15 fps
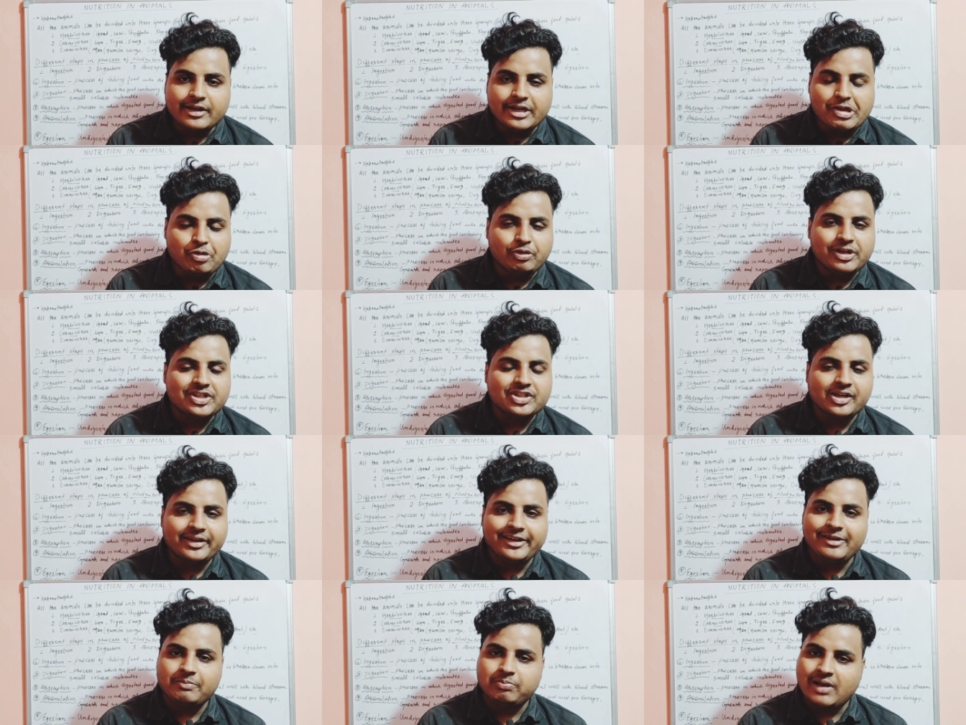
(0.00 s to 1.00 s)
न्यूट्रिशन
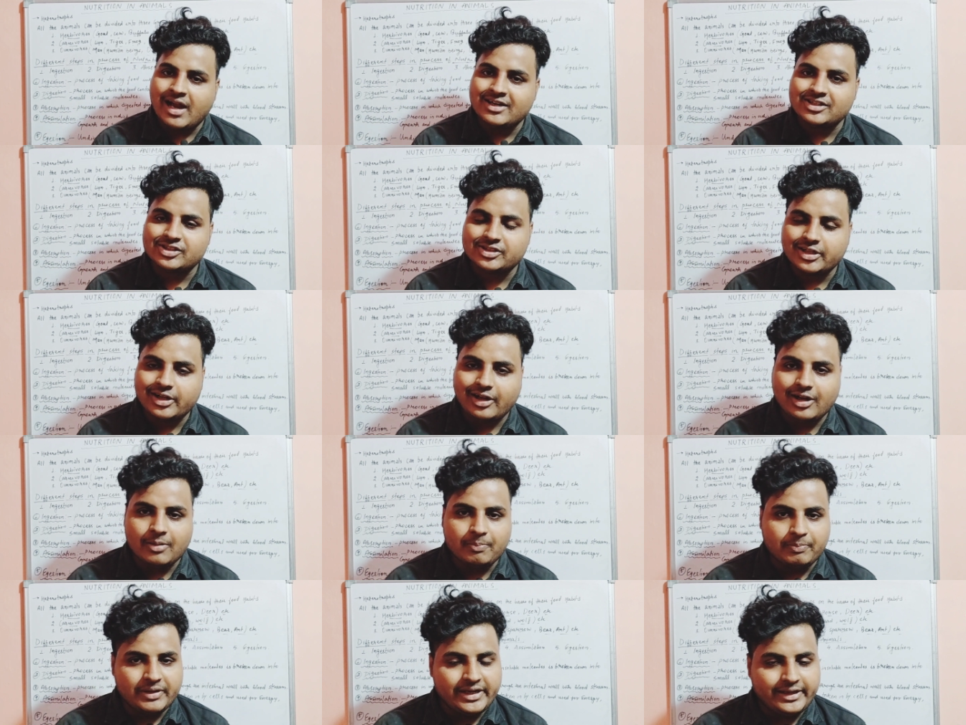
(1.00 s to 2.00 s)
इन प्लांट्स तक
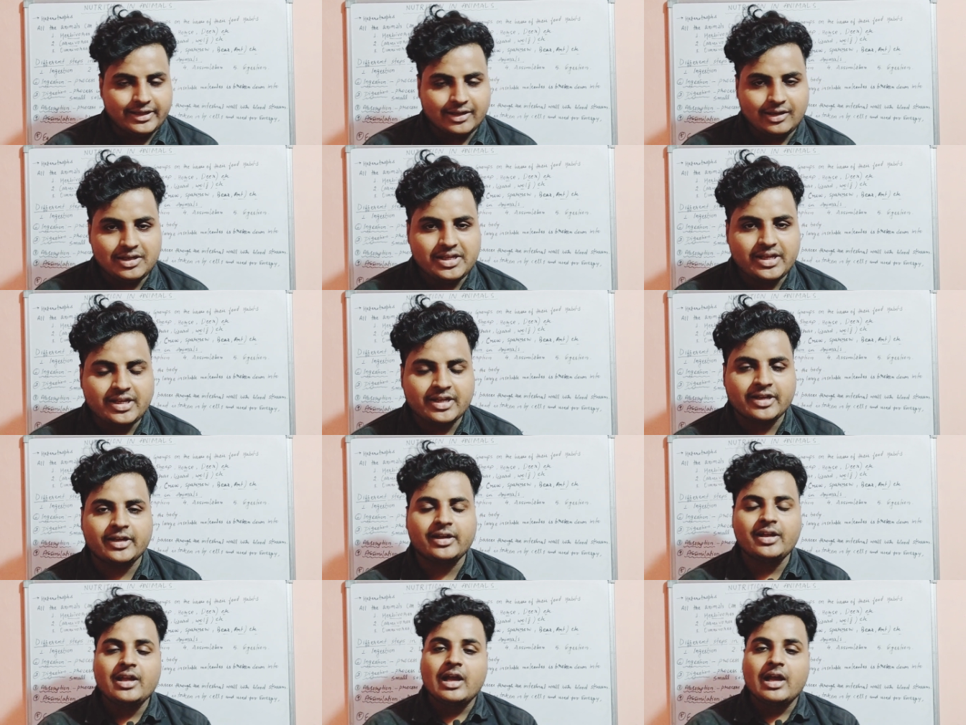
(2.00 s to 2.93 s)
कंप्लीट कर लिए हैं